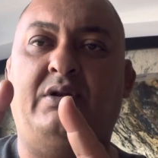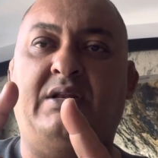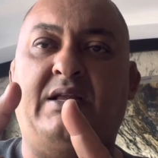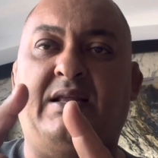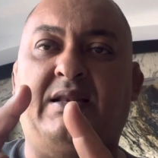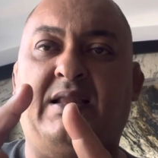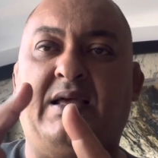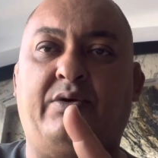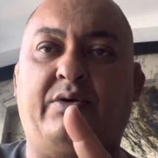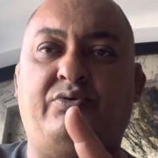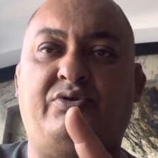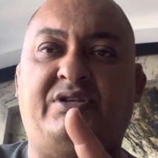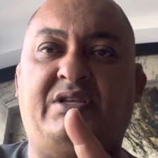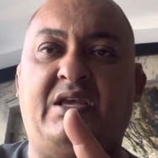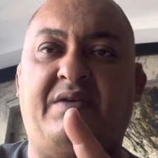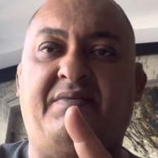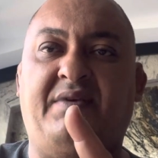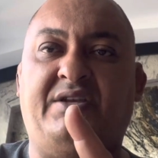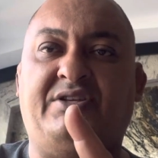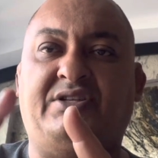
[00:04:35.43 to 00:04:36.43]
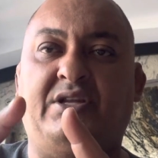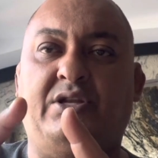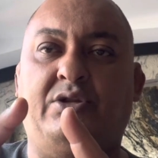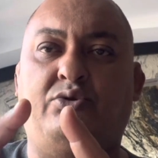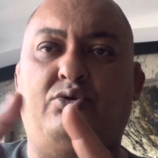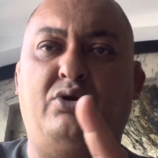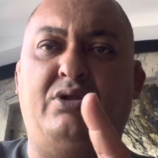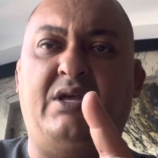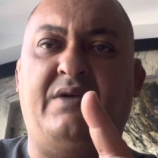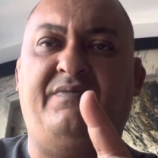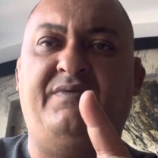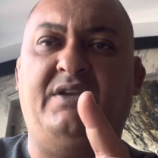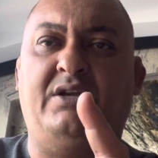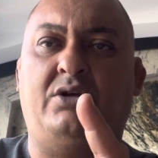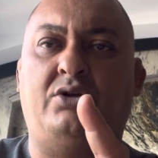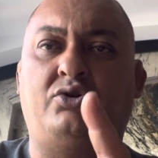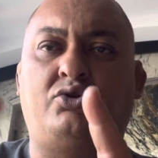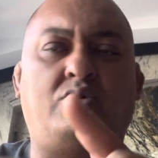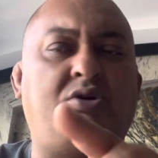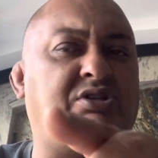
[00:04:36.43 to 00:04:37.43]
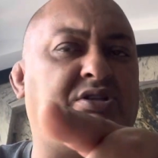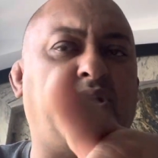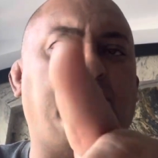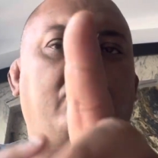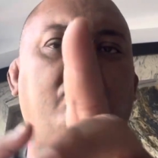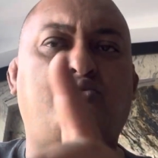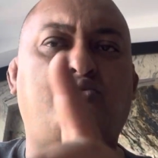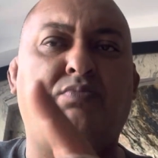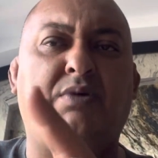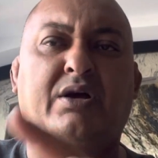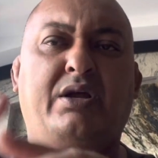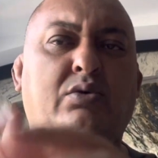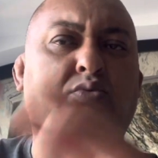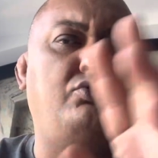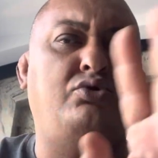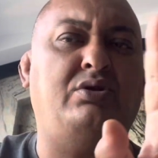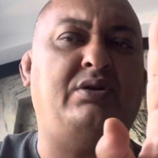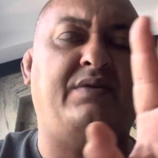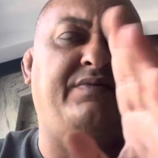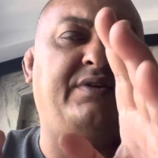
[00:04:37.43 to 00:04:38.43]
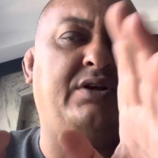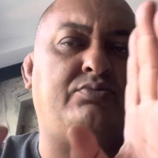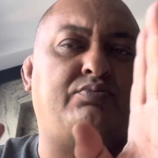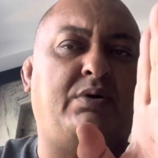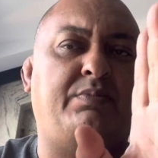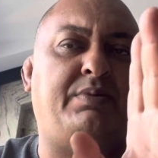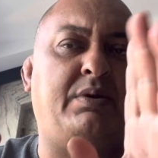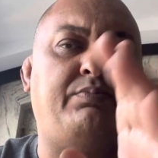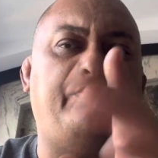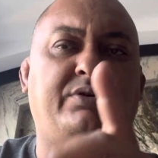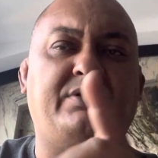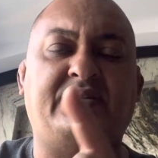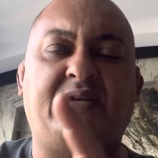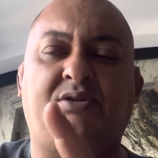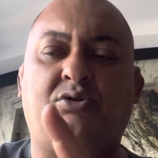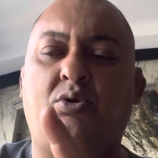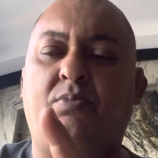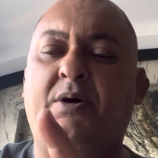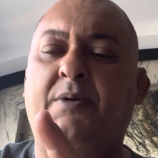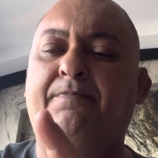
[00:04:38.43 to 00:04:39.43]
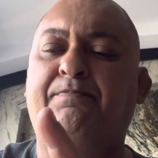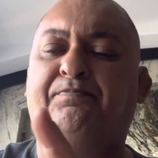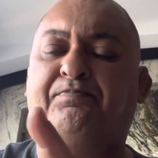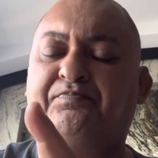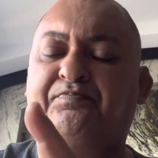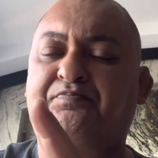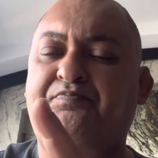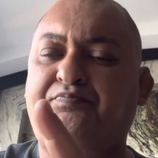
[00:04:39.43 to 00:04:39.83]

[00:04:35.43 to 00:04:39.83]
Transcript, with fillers: la, Russie avait acheté deux navires, je crois que c'était deux sous-marins ou deux navires, je ne rappelle plus exactement,